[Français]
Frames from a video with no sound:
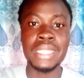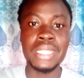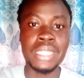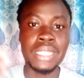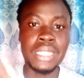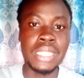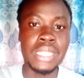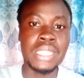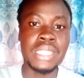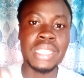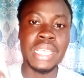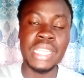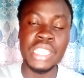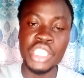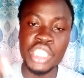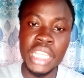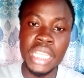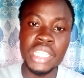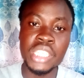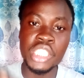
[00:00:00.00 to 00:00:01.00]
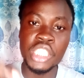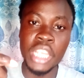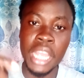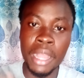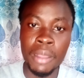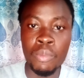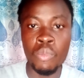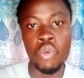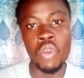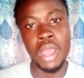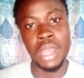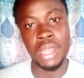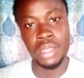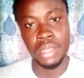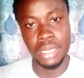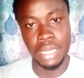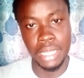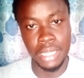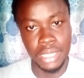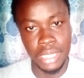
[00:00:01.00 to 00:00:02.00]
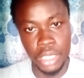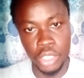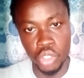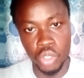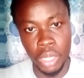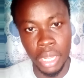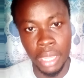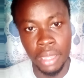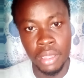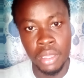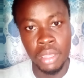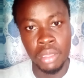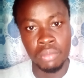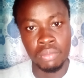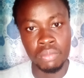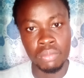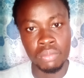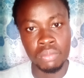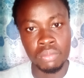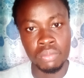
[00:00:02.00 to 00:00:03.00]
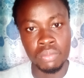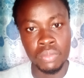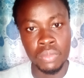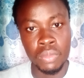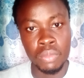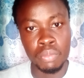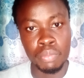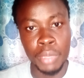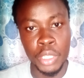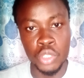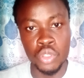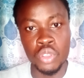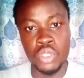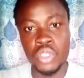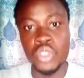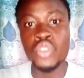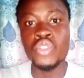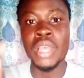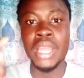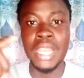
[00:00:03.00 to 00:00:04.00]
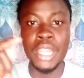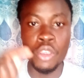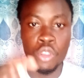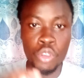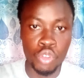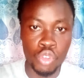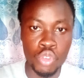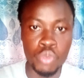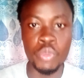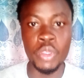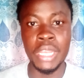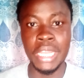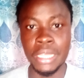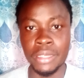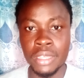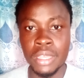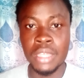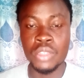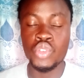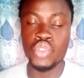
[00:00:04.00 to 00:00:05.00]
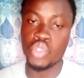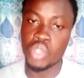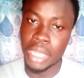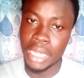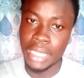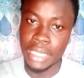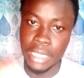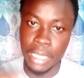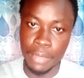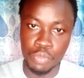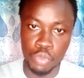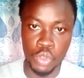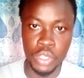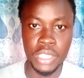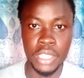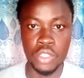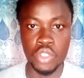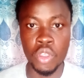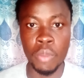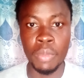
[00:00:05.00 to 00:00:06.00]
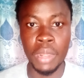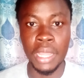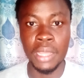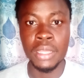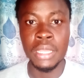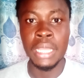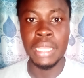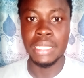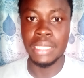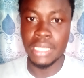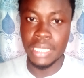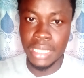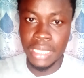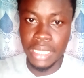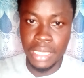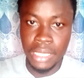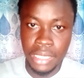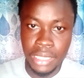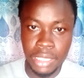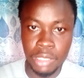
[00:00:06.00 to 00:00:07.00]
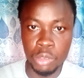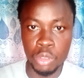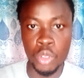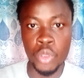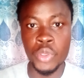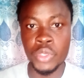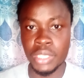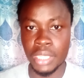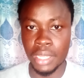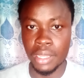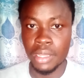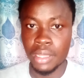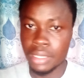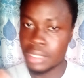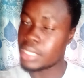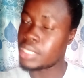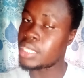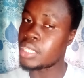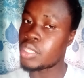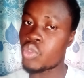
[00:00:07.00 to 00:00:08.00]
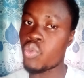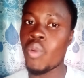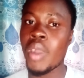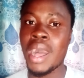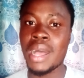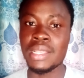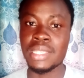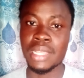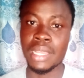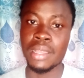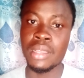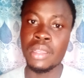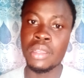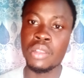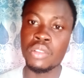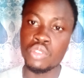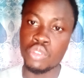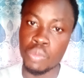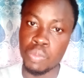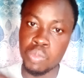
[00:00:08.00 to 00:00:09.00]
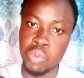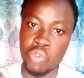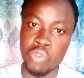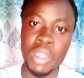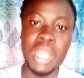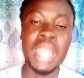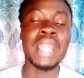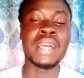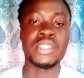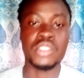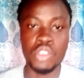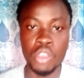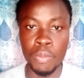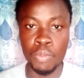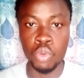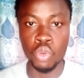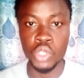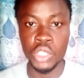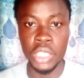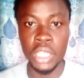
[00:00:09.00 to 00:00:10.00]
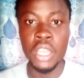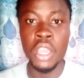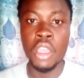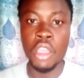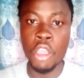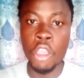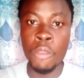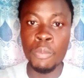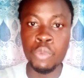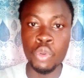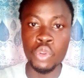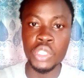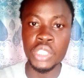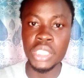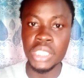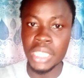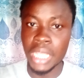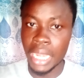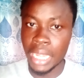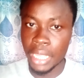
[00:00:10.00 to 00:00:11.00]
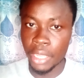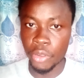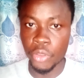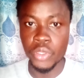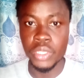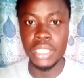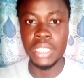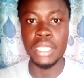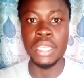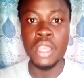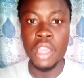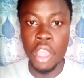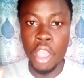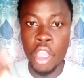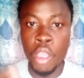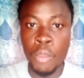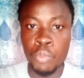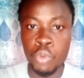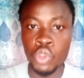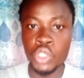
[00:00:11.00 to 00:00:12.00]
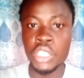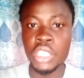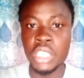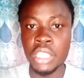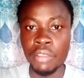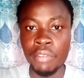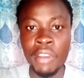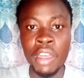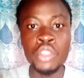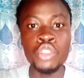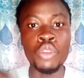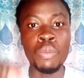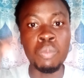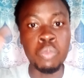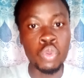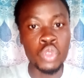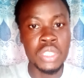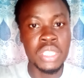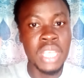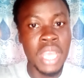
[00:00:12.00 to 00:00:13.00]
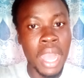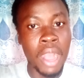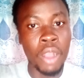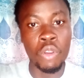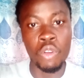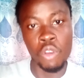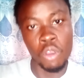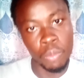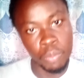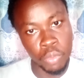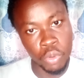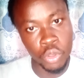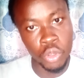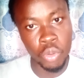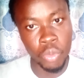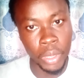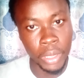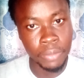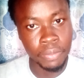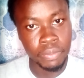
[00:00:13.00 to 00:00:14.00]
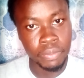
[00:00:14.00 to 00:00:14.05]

qui s'injectent chaque mois dans ces jeux-là. Parce que si tu allais le cumuler, si tu allais déposer ces sommes-là, d'ici deux ans, d'ici trois ans, tu pouvais lancer un projet. Un projet qui allait réussir. Un projet qui va te pousser encore plus loin.